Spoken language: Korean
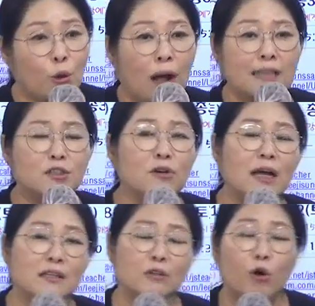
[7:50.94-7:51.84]

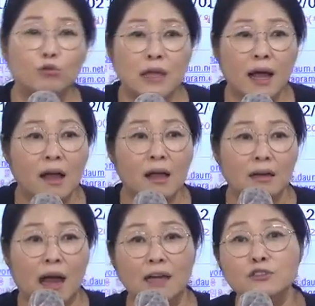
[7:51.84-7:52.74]
과정안은 더구나
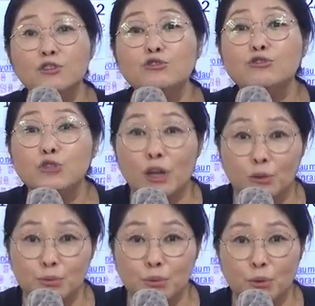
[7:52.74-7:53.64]
가르쳐주는 데가
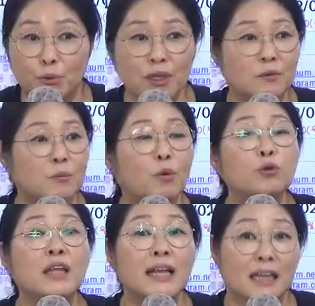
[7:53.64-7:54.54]
없어. 왜냐하면
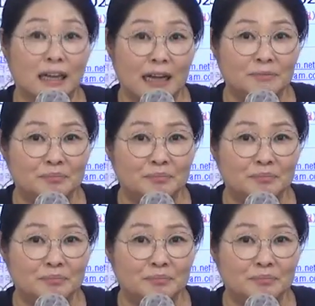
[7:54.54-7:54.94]
못하니까.